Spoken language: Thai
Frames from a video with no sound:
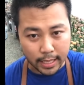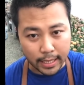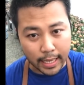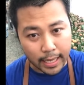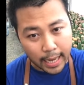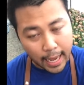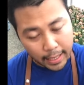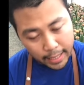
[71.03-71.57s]
ฉะนั้น
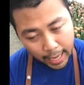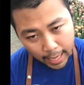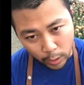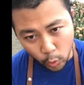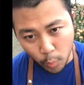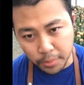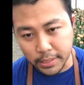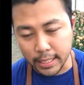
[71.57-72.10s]
ถ้าท่านถ่าย
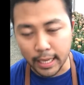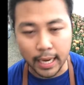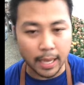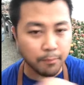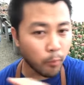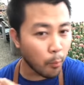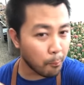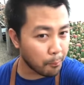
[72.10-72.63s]
รูปสีอะไร
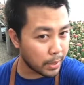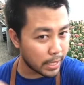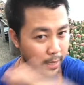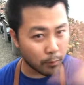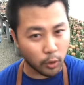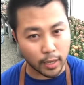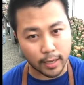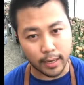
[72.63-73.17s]
ปุ๊บเพี้ยน
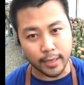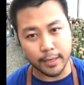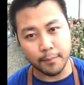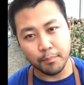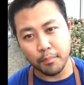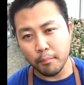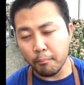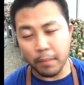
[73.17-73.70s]
หมดเลย
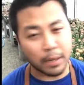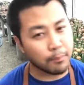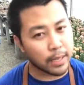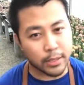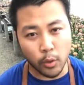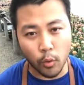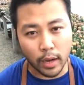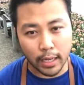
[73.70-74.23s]
มันไม่
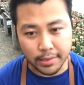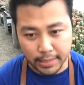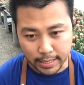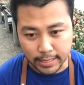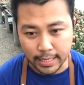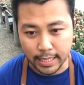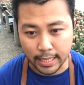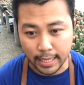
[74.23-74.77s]
ตรงกับสี
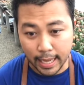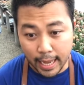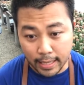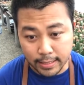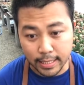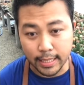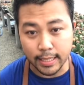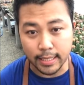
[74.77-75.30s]
จริง ค่า
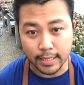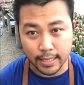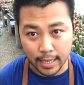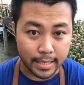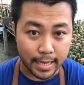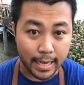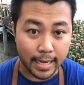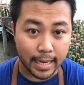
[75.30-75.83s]
จริง
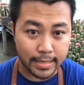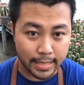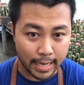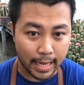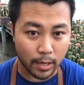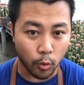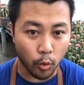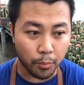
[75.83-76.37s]
ถ้าท่านจะ
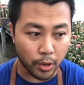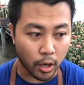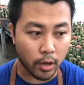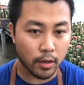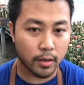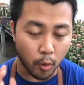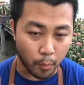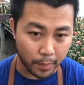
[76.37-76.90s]
ถ่ายรูปเนาะ
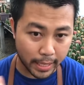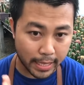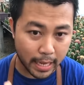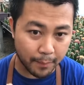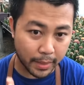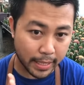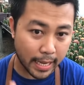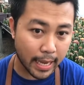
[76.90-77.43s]
ผมแนะ
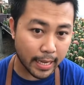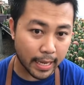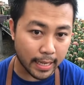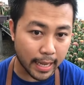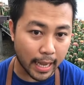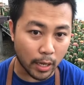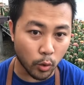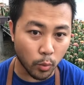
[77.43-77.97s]
นำให้ท่านอะ
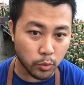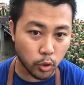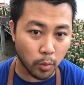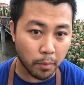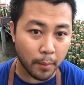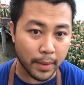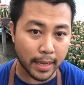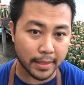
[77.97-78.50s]
ถ่ายรูปช่ว
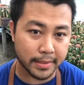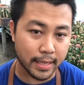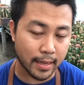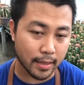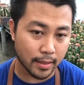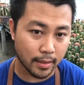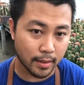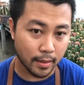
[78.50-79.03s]
งประมาณสั
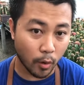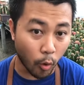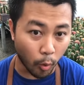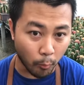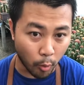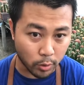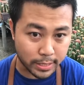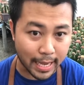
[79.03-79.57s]
ก
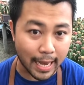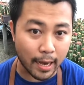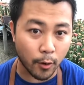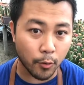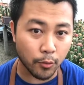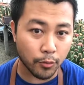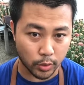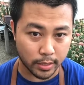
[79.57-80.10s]
6โมงเช้า
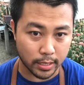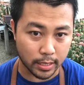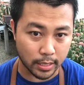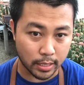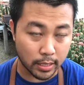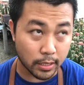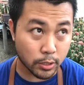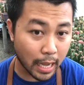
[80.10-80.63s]
จนถึง
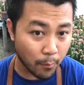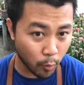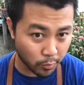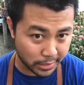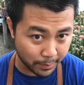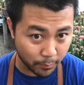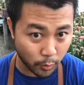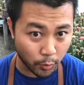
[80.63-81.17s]
9โมง
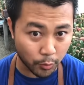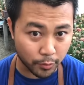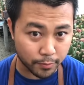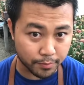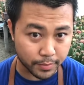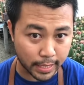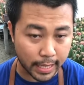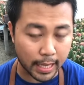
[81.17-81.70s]
10 โมง
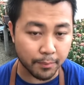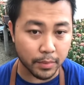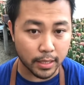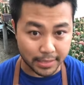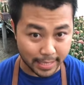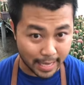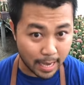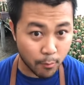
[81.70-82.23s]
นะครับ
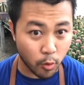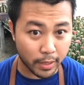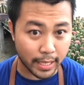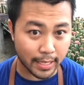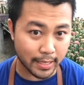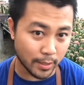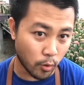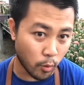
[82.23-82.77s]
สี่ห้าโมง
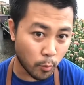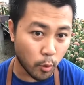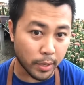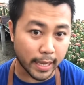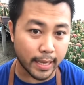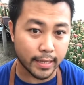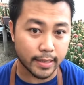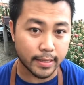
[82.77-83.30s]
เย็นถึง 6 โมง
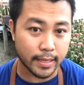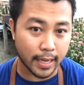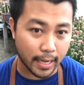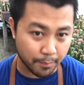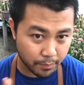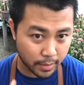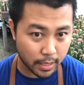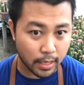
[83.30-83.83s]
เย็นนะค
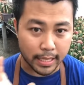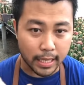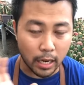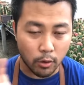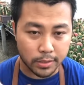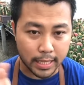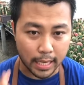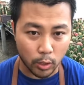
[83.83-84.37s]
รับการที่
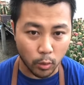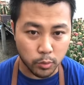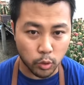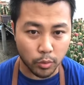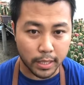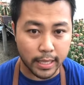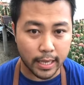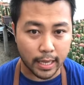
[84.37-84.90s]
เราใส่รูป
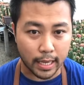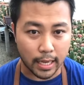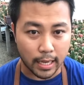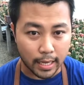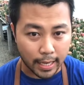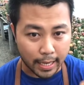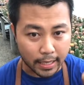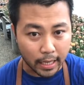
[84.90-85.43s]
ช่วงเที่ยงอ่ะ
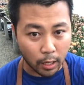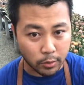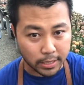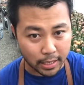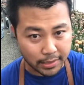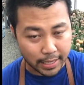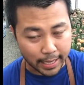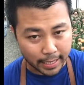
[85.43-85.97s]
การที่เรา
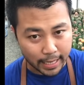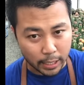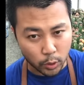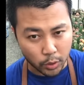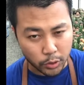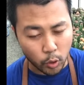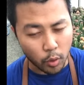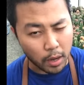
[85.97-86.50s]
เจอแสงแดด
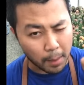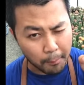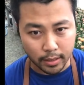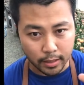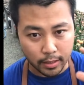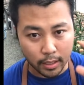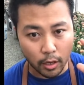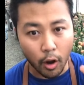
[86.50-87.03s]
โดยตรงอ่ะคื
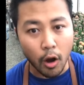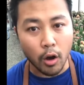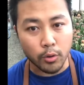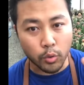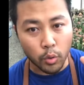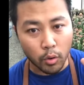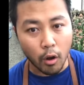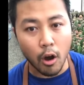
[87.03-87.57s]
อกล้อง
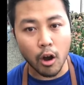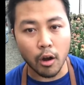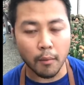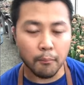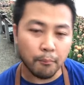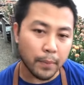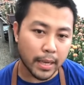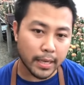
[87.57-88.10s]
ทุกกล้อง
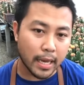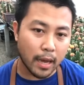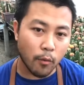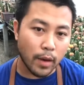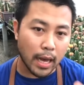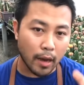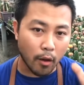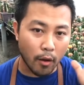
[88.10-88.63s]
แม้กระทั่ง
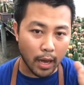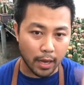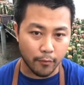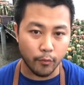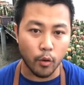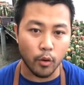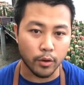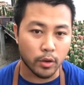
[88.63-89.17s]
ว่ากล้อง
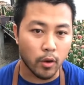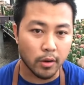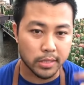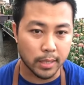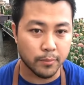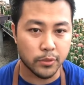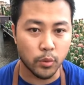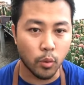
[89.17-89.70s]
iPhone กล้อง
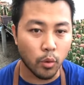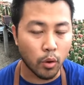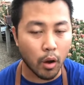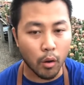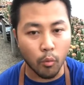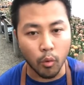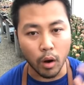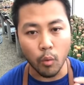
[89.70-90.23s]
ซัมซุงก
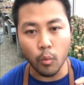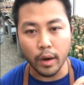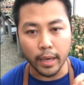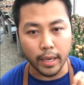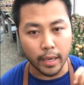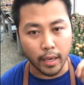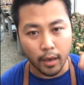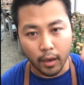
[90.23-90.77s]
ล้องหัวเว่
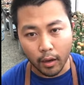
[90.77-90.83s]
ย